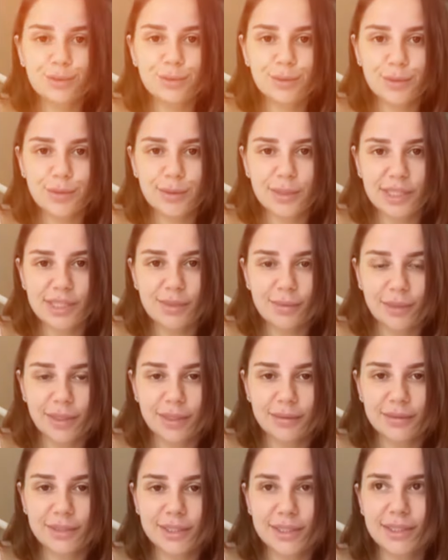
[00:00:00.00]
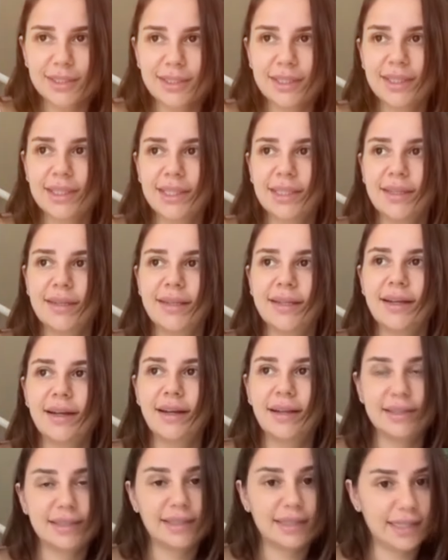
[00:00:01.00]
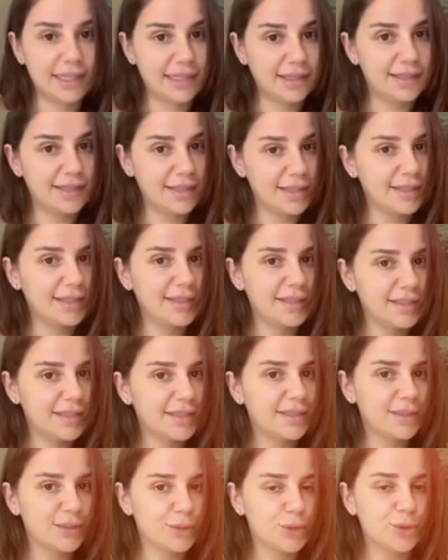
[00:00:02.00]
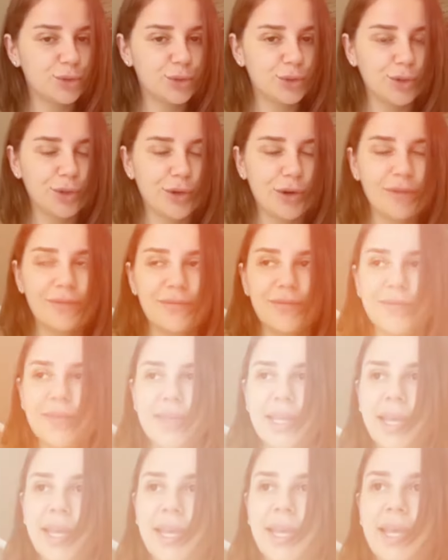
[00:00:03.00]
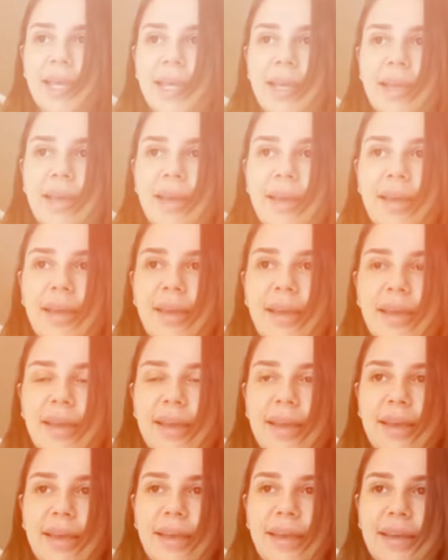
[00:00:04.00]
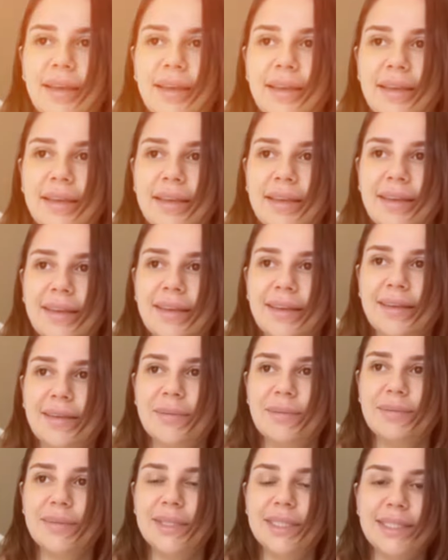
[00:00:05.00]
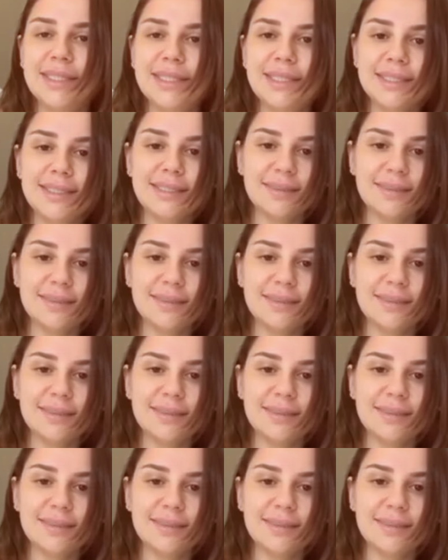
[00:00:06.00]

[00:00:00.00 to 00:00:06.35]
bir süreç benim için. 6 ay kadardır sürüyor. Ee, bir